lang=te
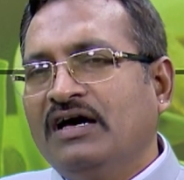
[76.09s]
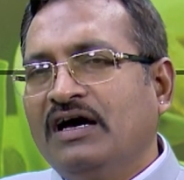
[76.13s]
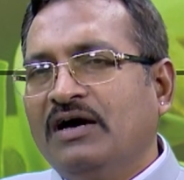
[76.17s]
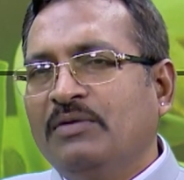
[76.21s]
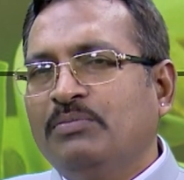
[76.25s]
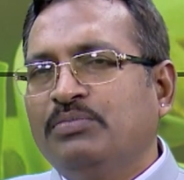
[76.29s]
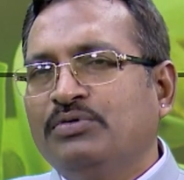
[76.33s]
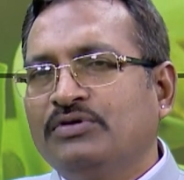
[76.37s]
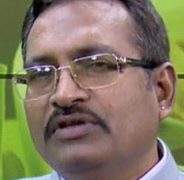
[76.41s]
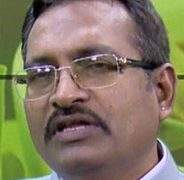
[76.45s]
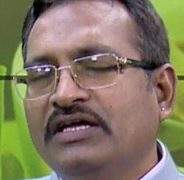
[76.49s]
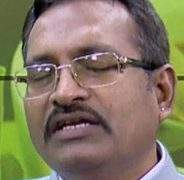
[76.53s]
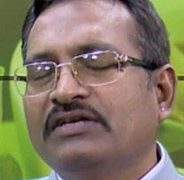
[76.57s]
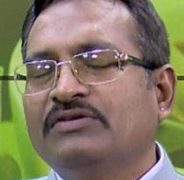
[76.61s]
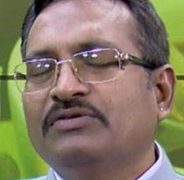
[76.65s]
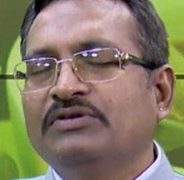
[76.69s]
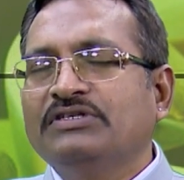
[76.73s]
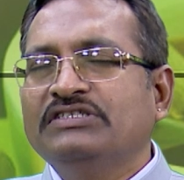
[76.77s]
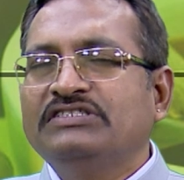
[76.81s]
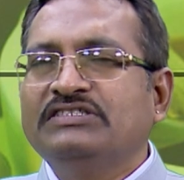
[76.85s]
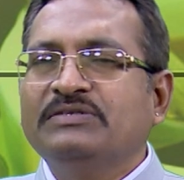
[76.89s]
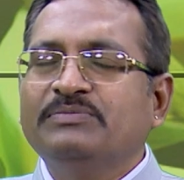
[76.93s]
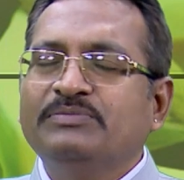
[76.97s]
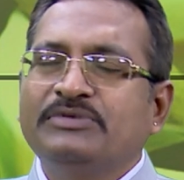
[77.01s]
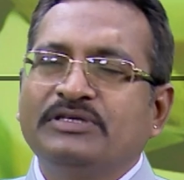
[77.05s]
అప్పుడు దానికి
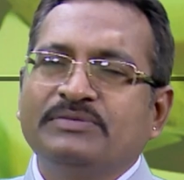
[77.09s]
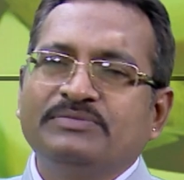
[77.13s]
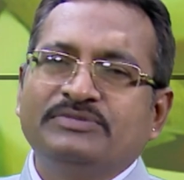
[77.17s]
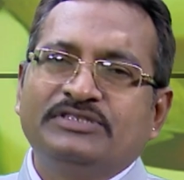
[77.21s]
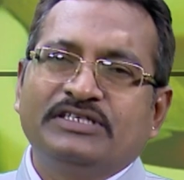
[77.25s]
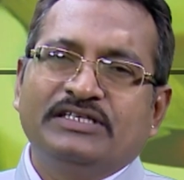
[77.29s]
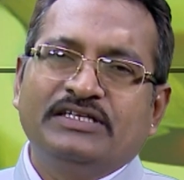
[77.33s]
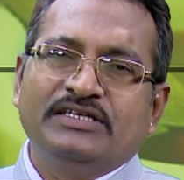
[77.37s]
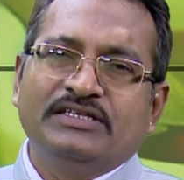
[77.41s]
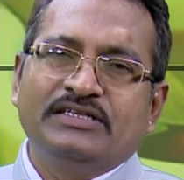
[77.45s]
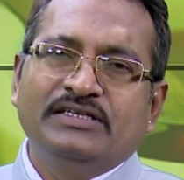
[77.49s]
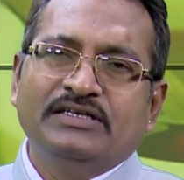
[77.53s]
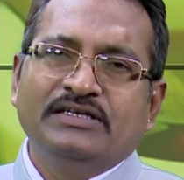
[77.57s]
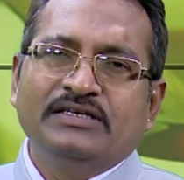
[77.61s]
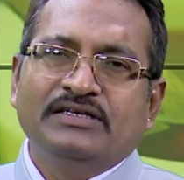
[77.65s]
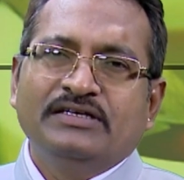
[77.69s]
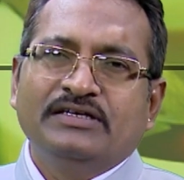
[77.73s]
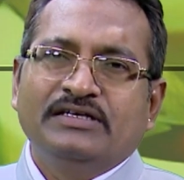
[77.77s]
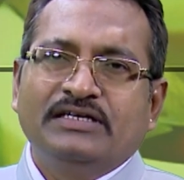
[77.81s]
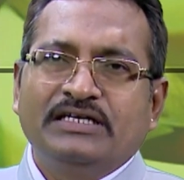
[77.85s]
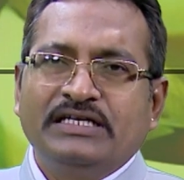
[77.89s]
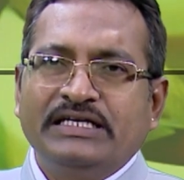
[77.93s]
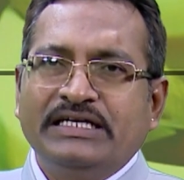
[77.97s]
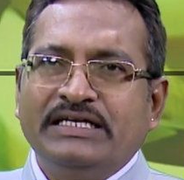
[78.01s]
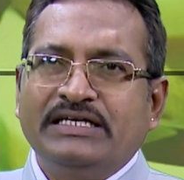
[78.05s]
కొన్ని సిమ్టమ్స్ అనేది
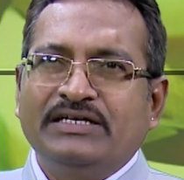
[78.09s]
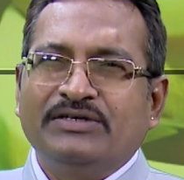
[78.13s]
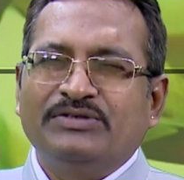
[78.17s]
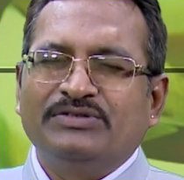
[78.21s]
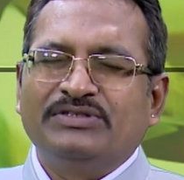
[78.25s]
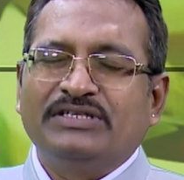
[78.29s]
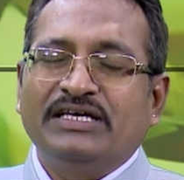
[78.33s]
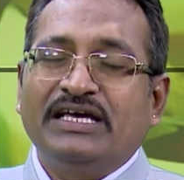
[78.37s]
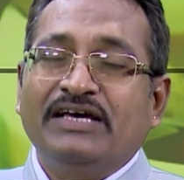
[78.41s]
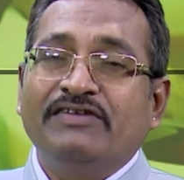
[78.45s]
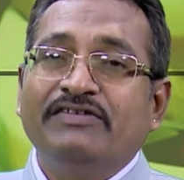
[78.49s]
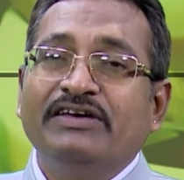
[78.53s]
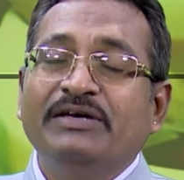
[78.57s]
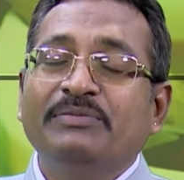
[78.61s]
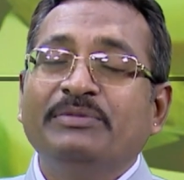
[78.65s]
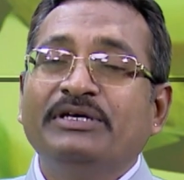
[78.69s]
క్రియేట్ అవుతాయి అవే